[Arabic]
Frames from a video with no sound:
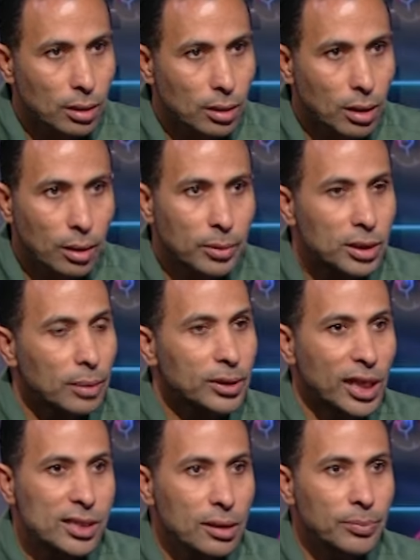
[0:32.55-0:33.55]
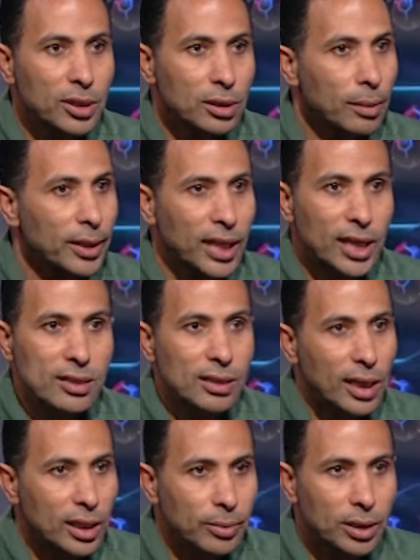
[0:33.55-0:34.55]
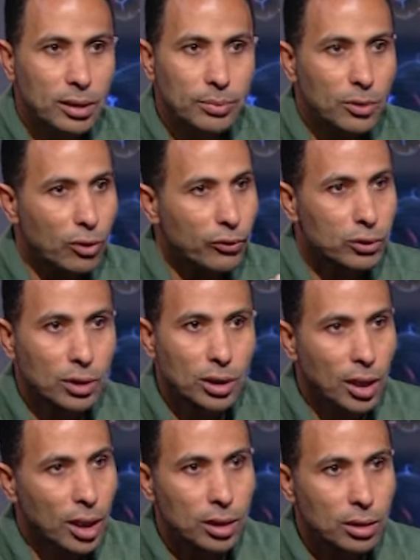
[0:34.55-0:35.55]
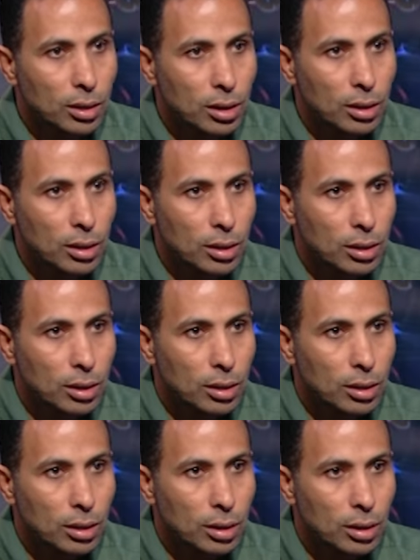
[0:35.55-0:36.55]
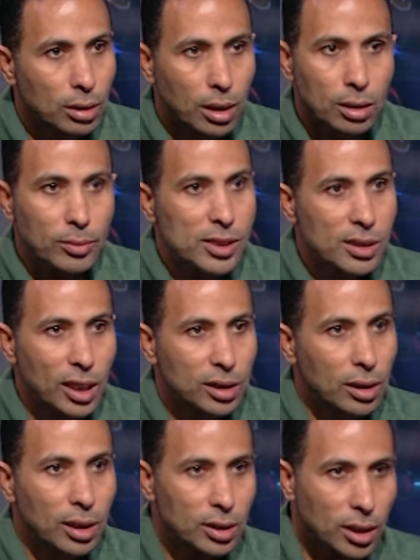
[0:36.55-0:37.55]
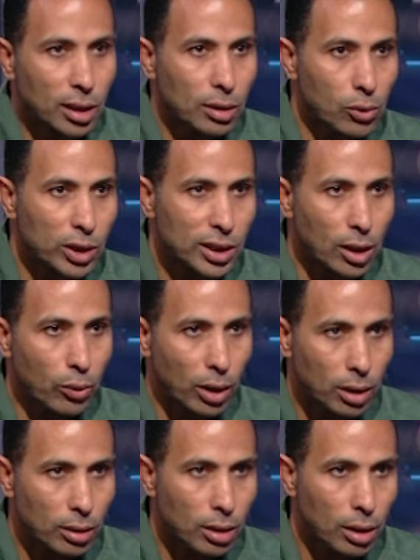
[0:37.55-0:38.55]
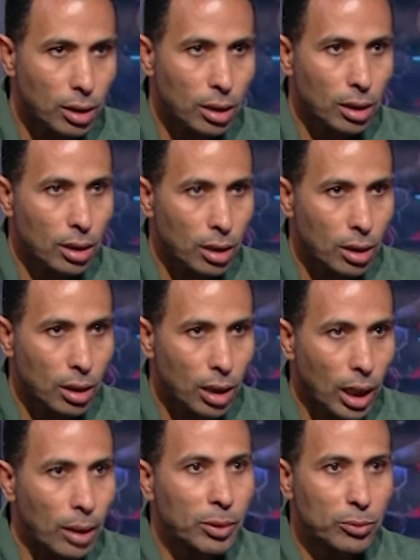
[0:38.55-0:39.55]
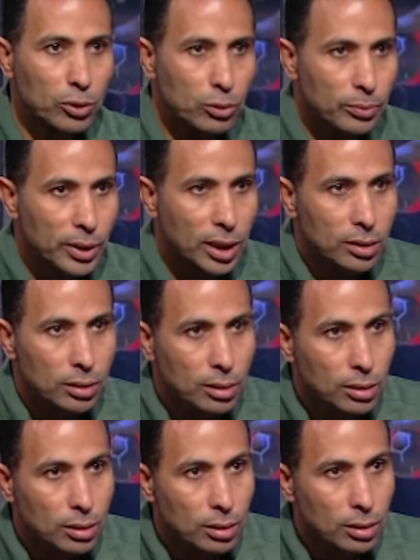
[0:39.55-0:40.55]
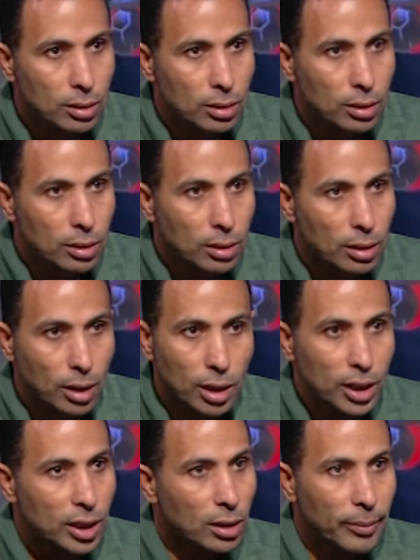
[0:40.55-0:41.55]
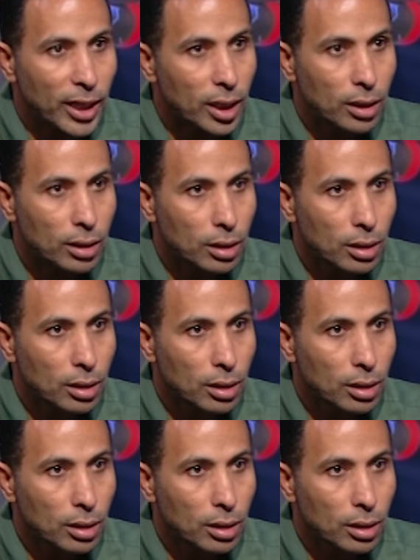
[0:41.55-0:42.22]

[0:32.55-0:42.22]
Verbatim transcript: طيب انت بتحاسبني طب انا عايز لعيبه انت بترفض تديها لي يعني مصلحه الانديه اللي هو الدوري اهم من الاولمبياد خليك انت معايا هو برضه